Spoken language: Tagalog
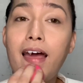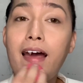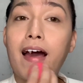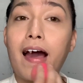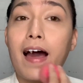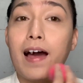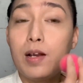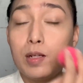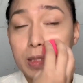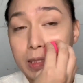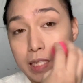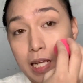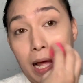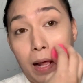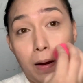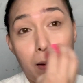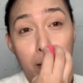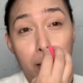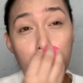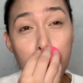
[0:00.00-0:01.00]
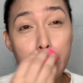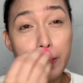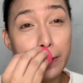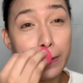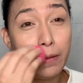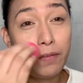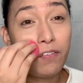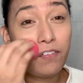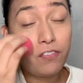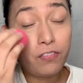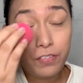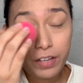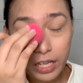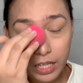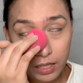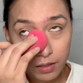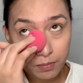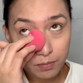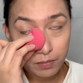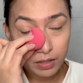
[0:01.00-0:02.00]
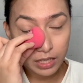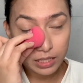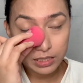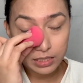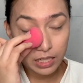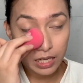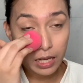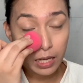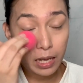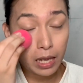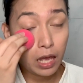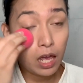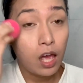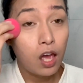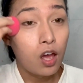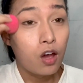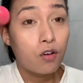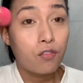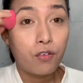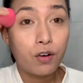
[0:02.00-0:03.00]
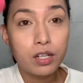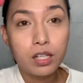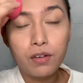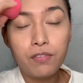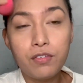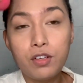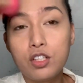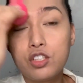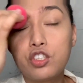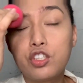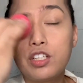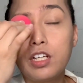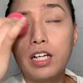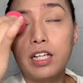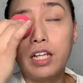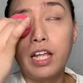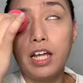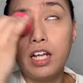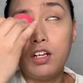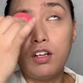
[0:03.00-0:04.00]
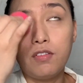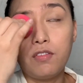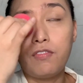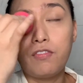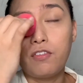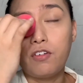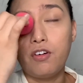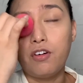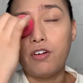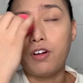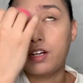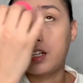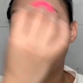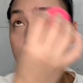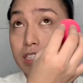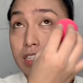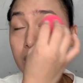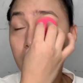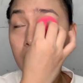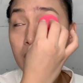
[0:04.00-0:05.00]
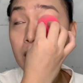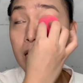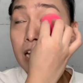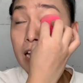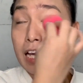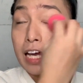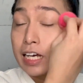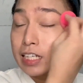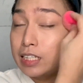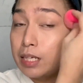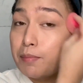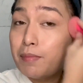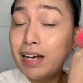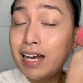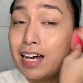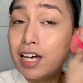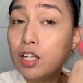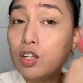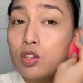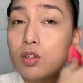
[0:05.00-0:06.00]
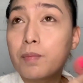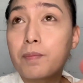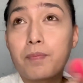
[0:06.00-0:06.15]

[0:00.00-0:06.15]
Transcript: halos araw-araw ko nag-film kasi for the future na din of course kasi malaking,